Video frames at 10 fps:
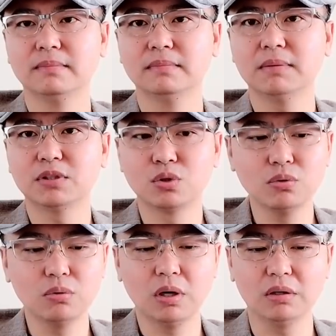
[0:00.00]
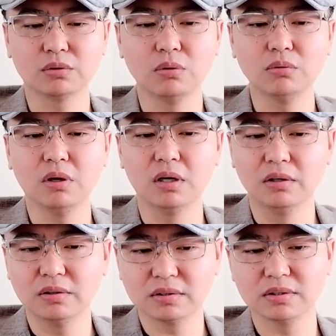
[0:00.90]
那么中国通过
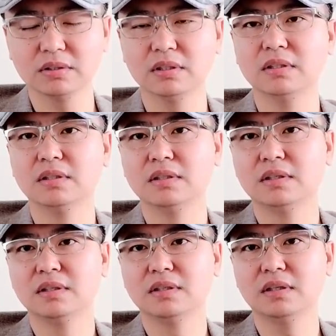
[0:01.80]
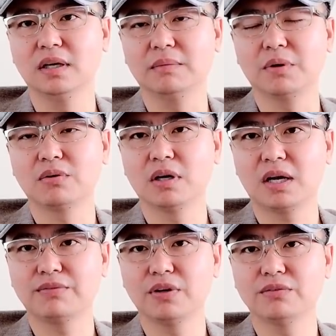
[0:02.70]
俄罗斯啊，包括
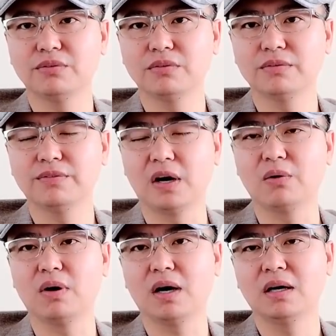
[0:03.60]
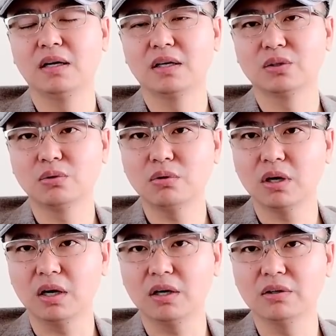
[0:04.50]
拉夫罗夫访华，通
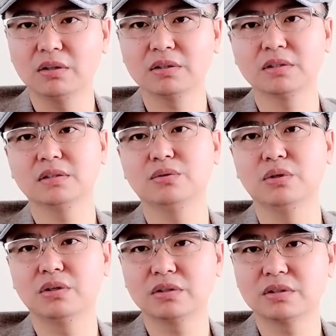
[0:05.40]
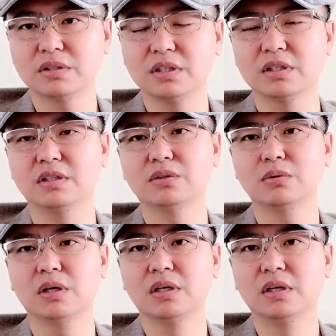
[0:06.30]
过俄罗斯与俄罗斯这个合
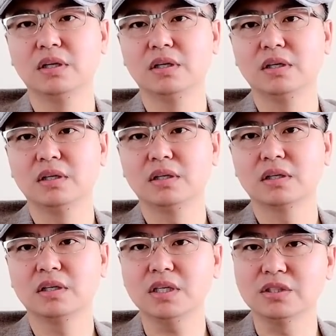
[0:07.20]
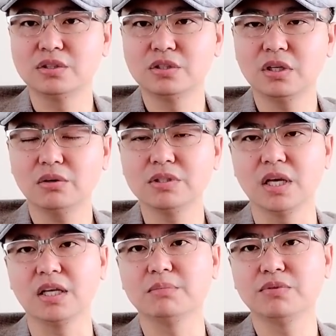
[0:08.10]
作。可以削
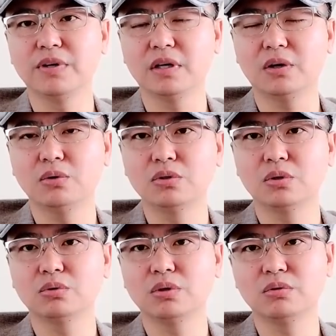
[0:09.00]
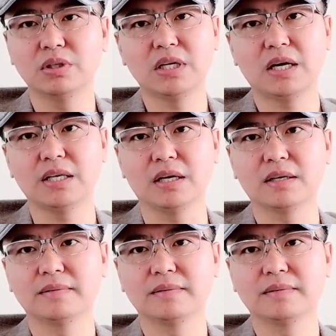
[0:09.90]
减一部分欧洲对中国的压力啊！